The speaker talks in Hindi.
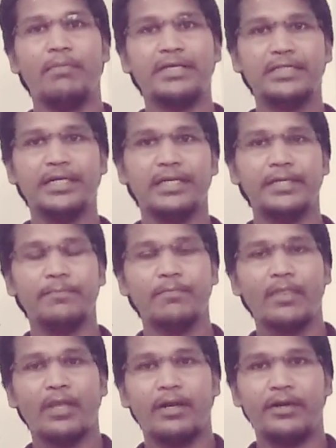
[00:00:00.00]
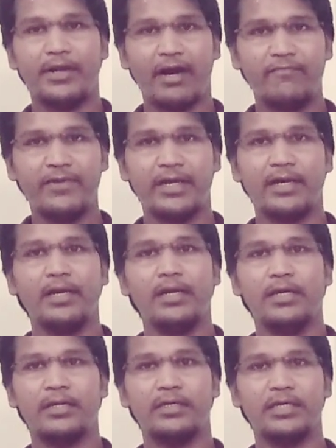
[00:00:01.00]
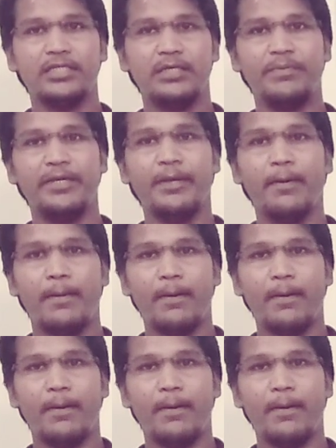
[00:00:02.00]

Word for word: बेसिकली ड्राफ्ट एंगल किसी भी